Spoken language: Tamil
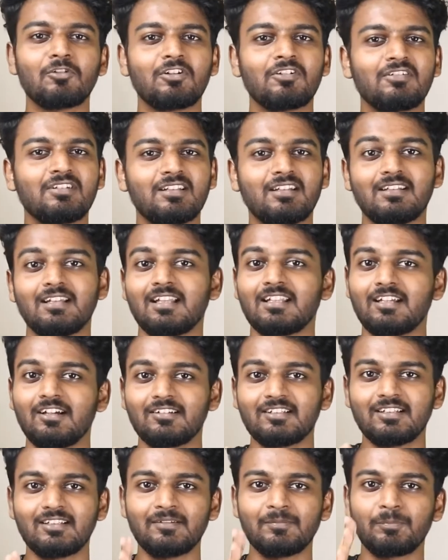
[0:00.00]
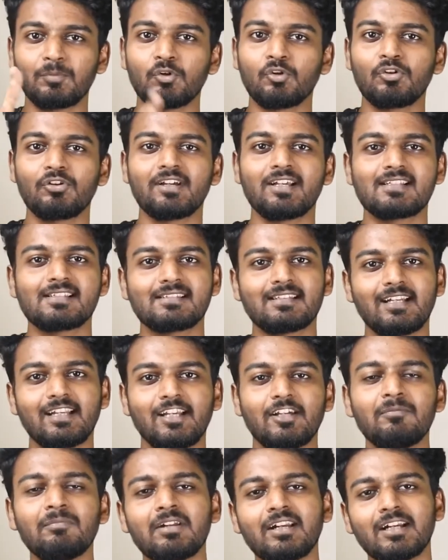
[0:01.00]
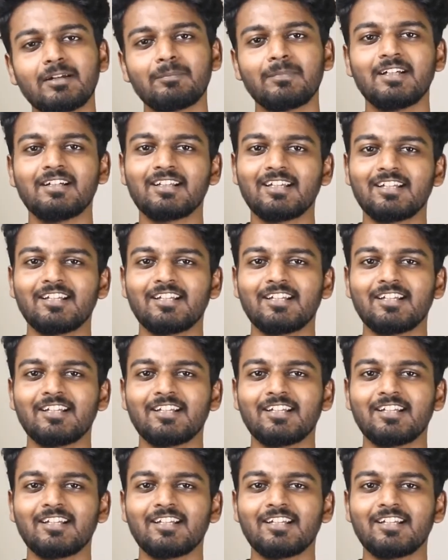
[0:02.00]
கொண்டு வந்தது அதாவது போக்கோ எக்ஸ் த்ரீயும் ரெட்மி